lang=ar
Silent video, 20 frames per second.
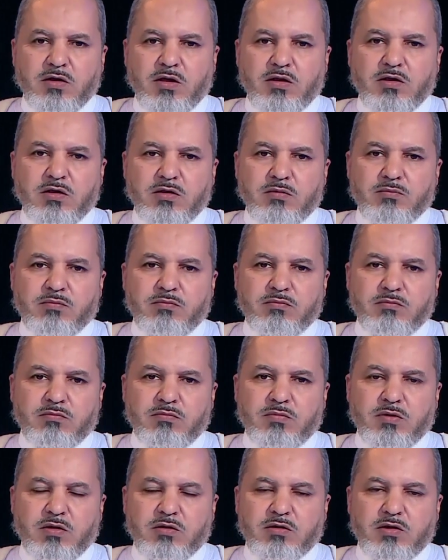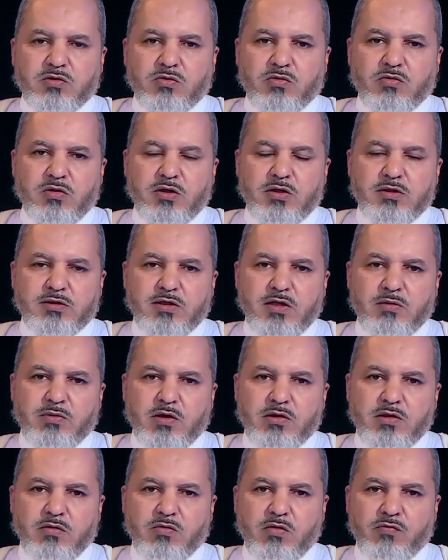يعني يتركه الإنسان
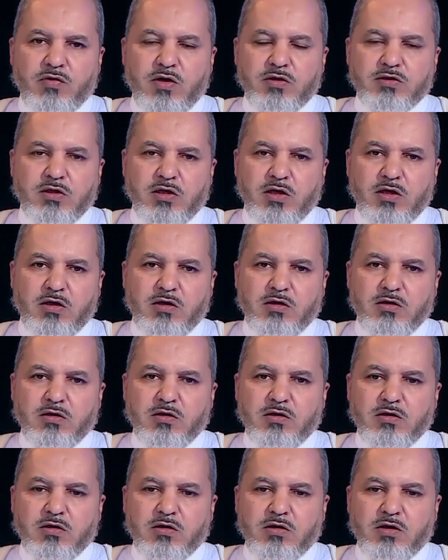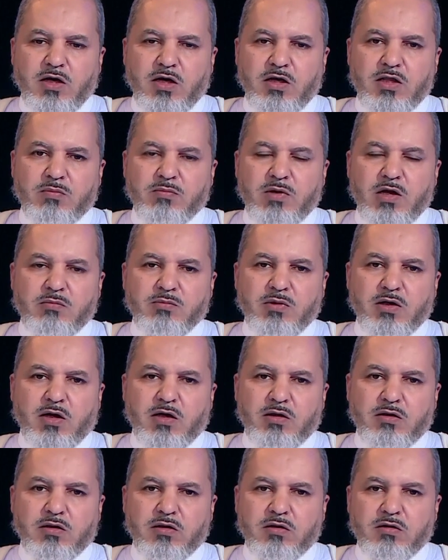بعد وفاته هذا مال
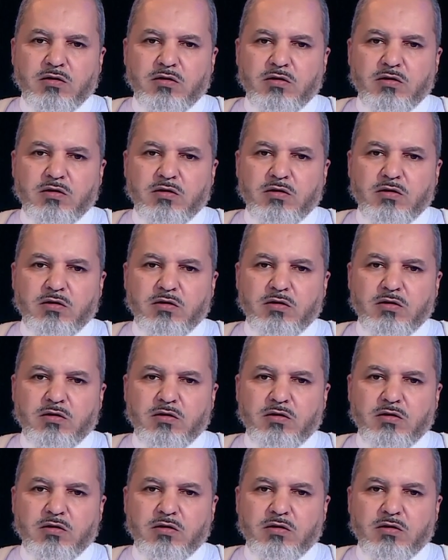ميراث